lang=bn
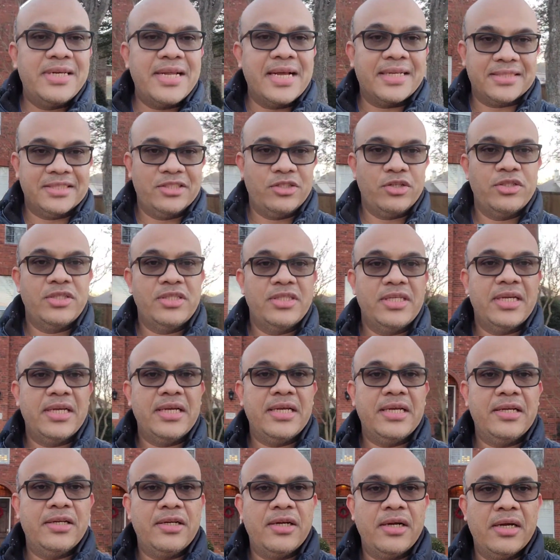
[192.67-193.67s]
টেক্সাস হচ্ছে
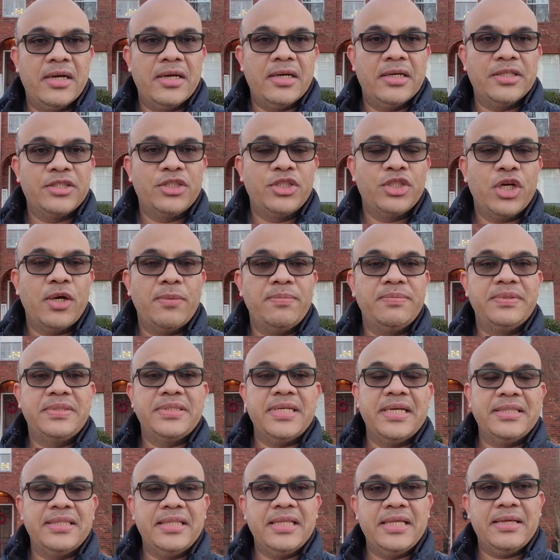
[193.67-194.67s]

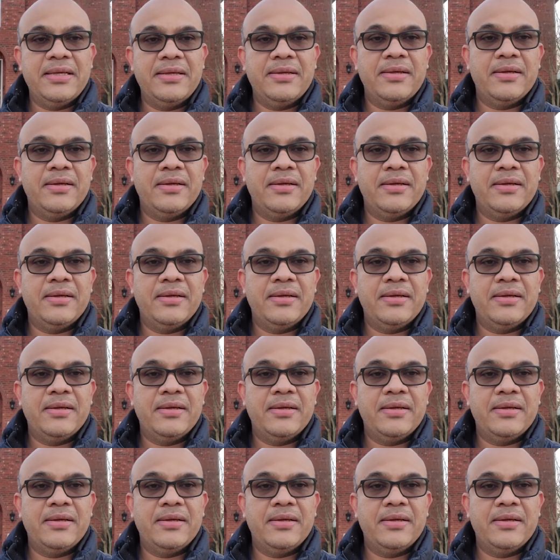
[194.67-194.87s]
সবচাইতে